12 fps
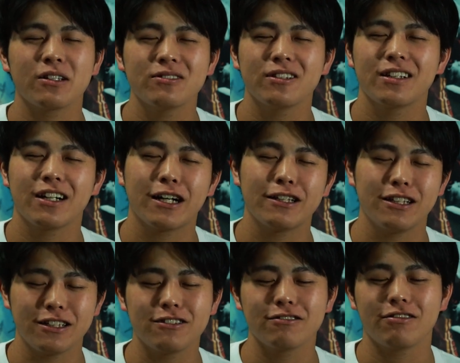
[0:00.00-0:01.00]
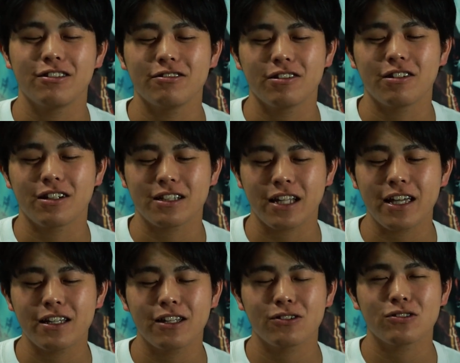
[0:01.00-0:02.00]
の映画館に行くっていう体
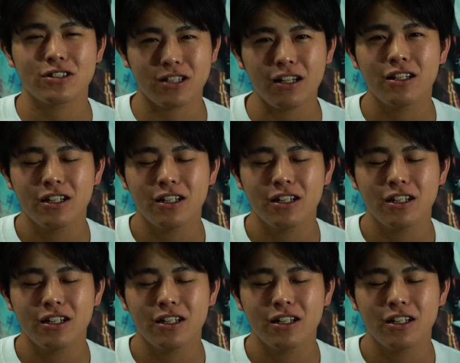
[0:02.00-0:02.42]
験として